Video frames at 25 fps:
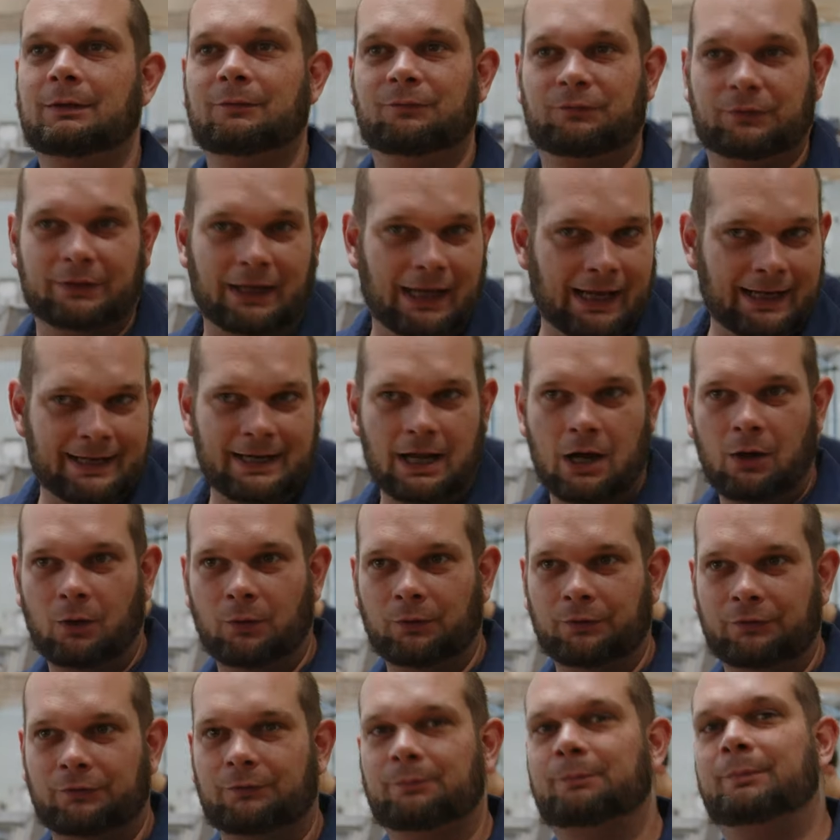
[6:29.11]
Von der einen
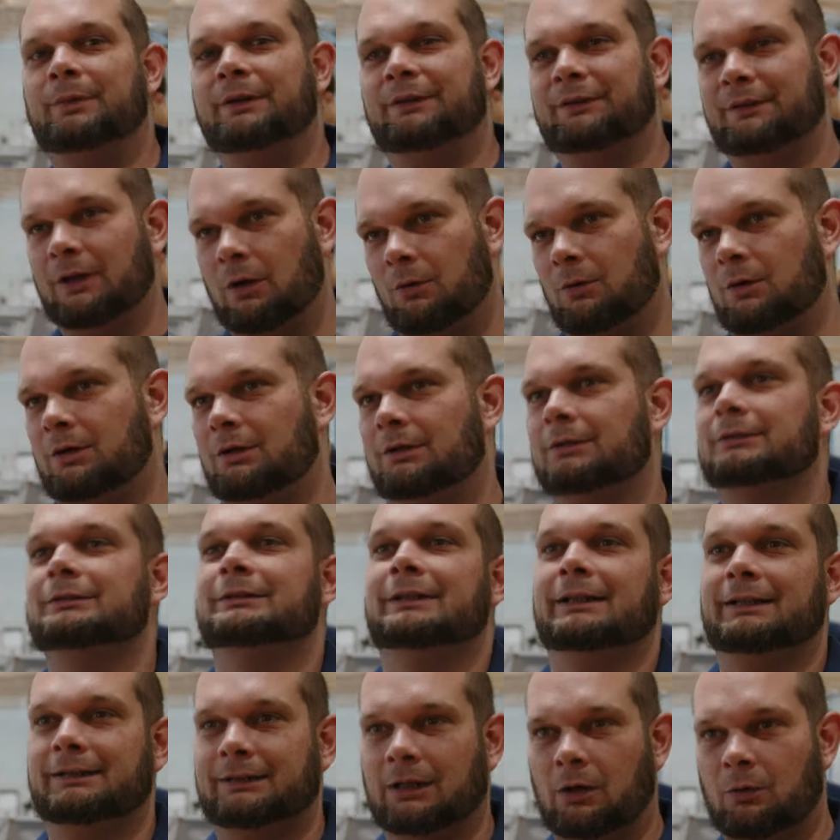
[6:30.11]
aus bis Dauer,
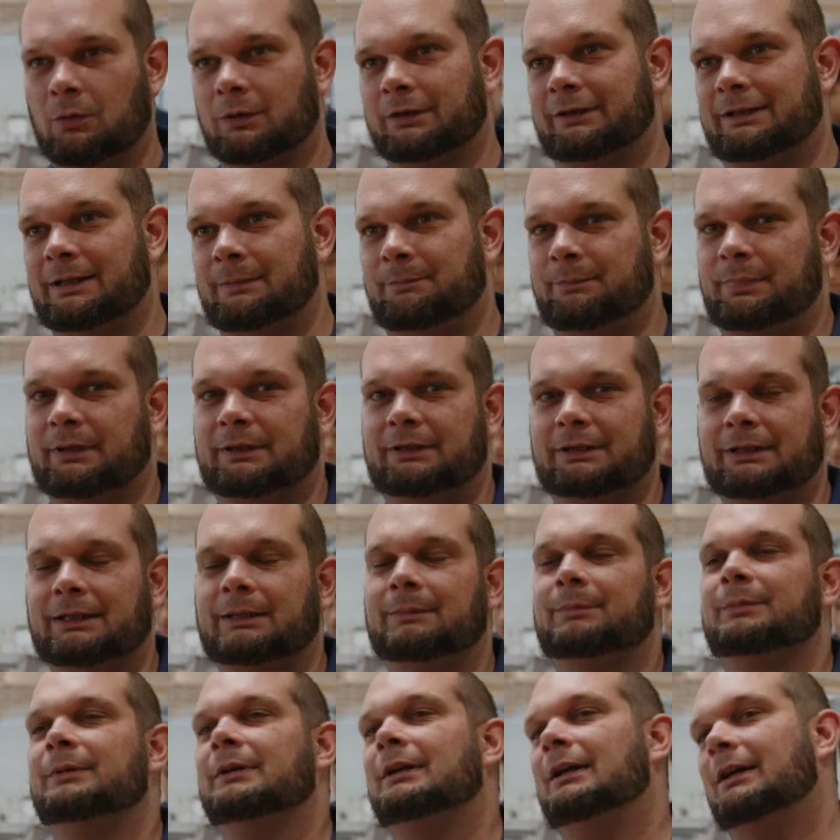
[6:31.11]
den Dauertippbetrieb,